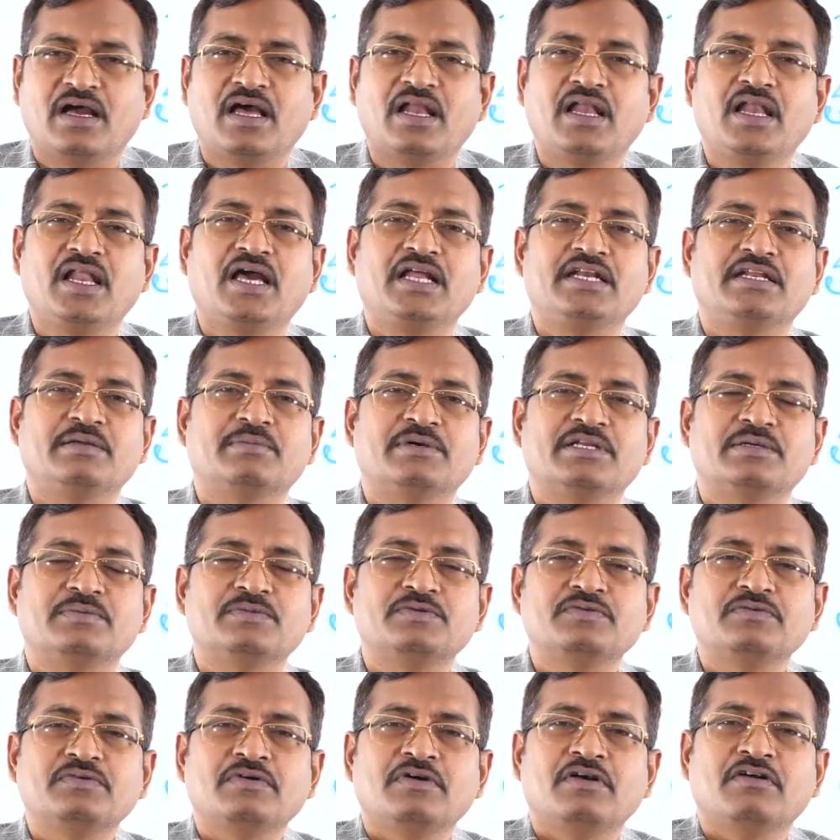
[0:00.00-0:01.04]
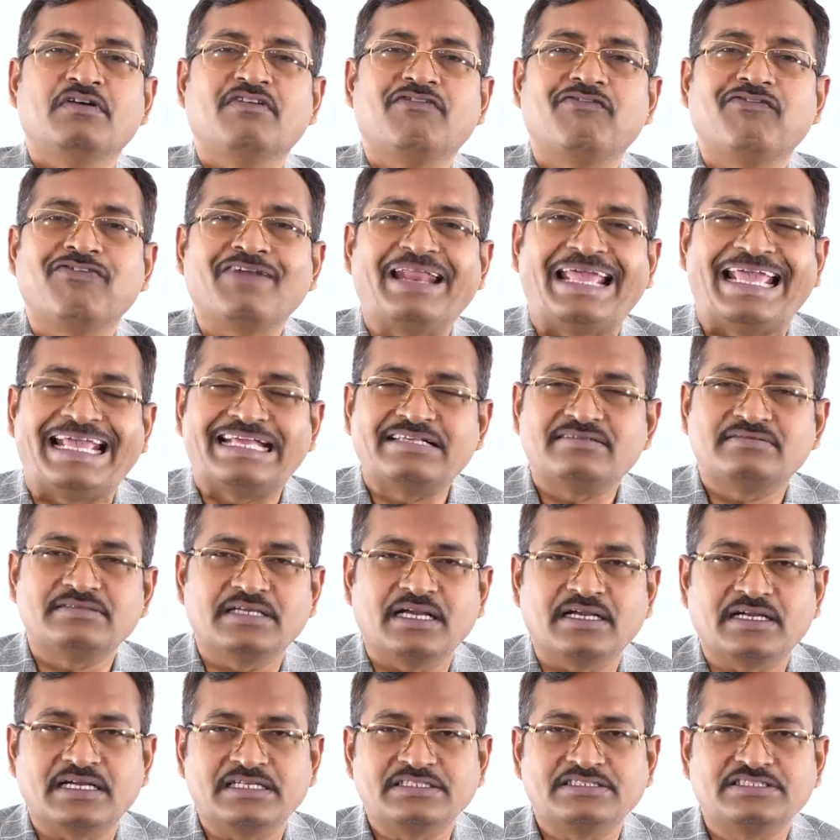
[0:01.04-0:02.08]
అల్లాన్ని మనము
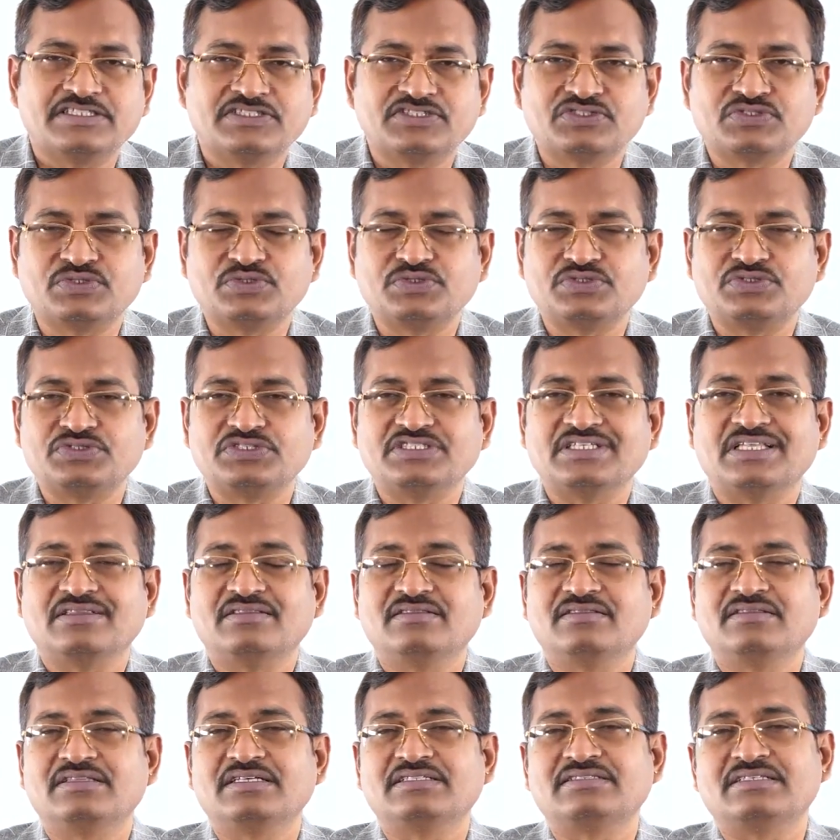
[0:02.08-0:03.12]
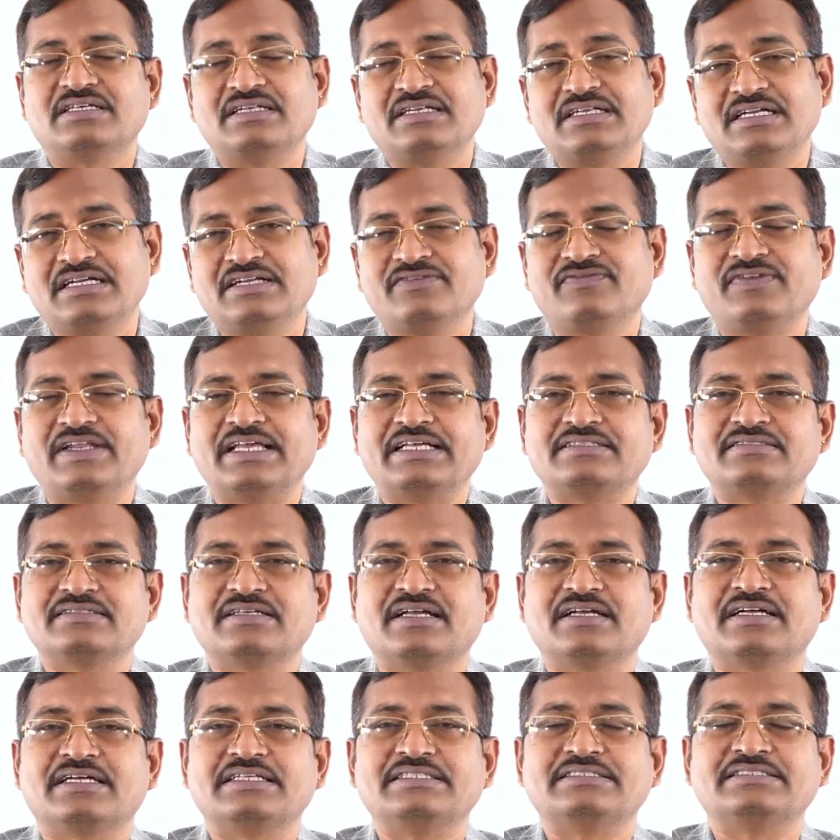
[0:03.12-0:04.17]
ఫ్లేక్స్గా కట్ చేసుకోవచ్చు ఎంత సన్నటి
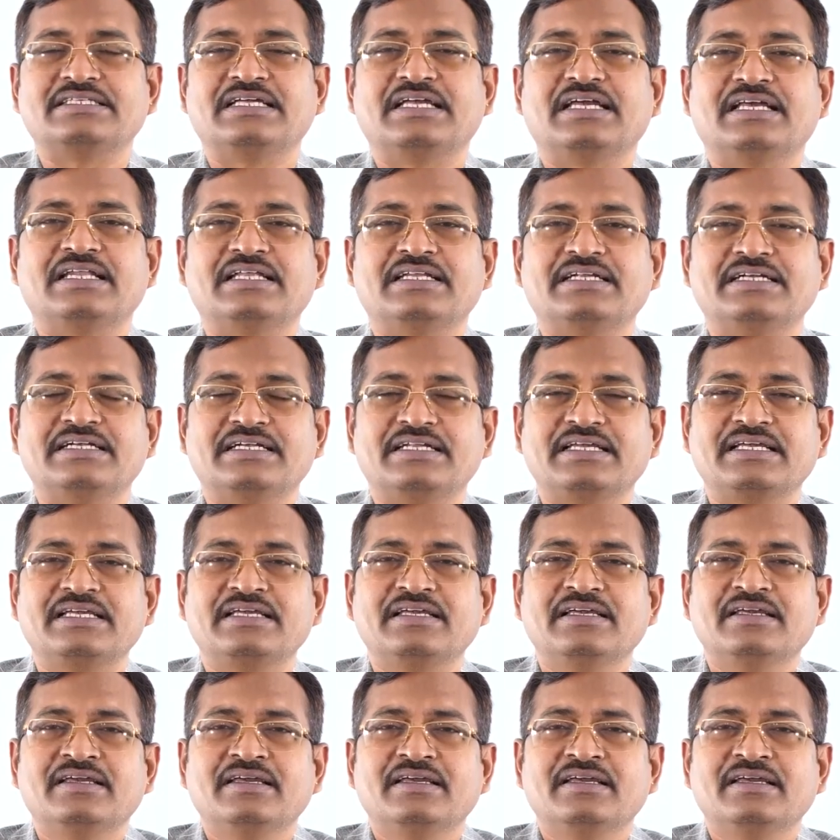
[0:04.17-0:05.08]
ఫ్లేక్స్గా కట్ చేయాలనంటే